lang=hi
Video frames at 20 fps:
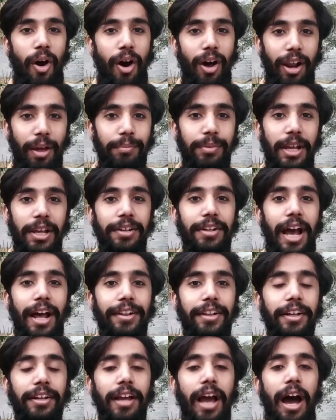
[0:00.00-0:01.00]
और हम यही
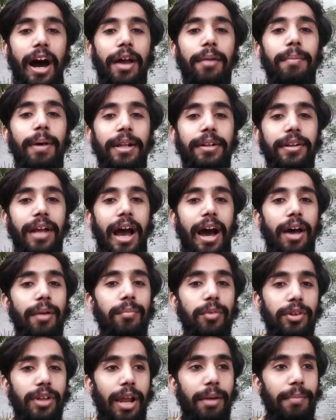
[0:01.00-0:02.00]
चाहते हैं कि हर बच्चा हर
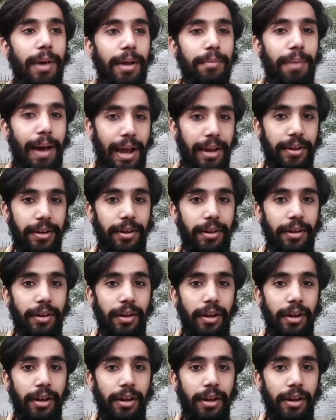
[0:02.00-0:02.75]
मुसलमान भाई